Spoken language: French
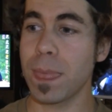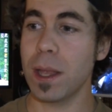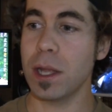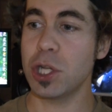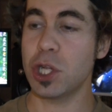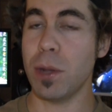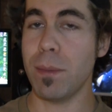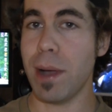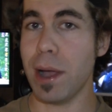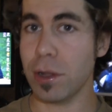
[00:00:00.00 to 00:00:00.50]

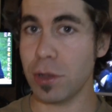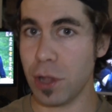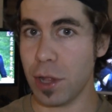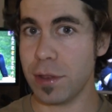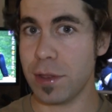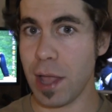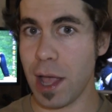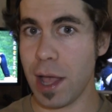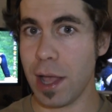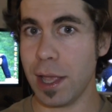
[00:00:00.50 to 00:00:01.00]
Je manque de
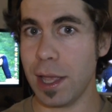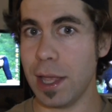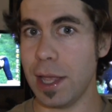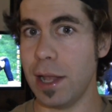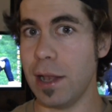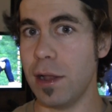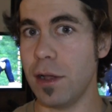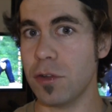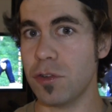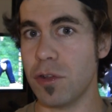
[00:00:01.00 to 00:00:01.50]
temps
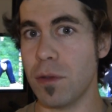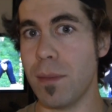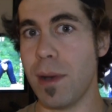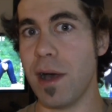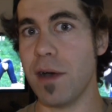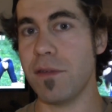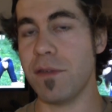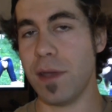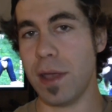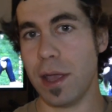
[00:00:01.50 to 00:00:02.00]
et là, je
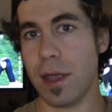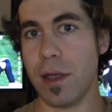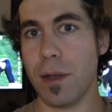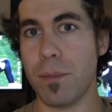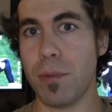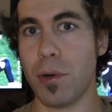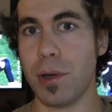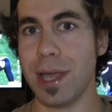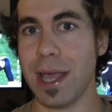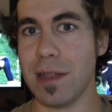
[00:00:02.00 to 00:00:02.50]
m'en vais euh,
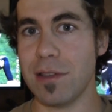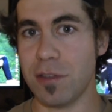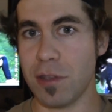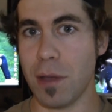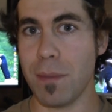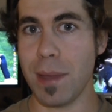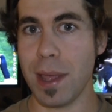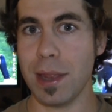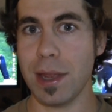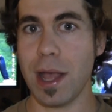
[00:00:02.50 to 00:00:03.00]
pour quatre
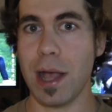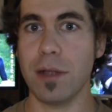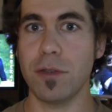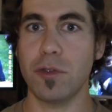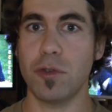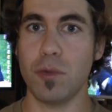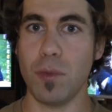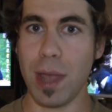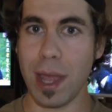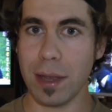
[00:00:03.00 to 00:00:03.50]
semaines en
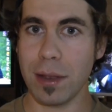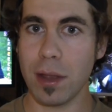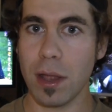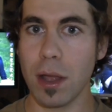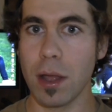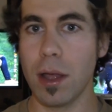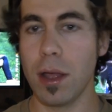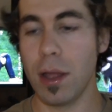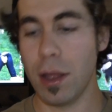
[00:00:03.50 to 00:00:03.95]
Suède.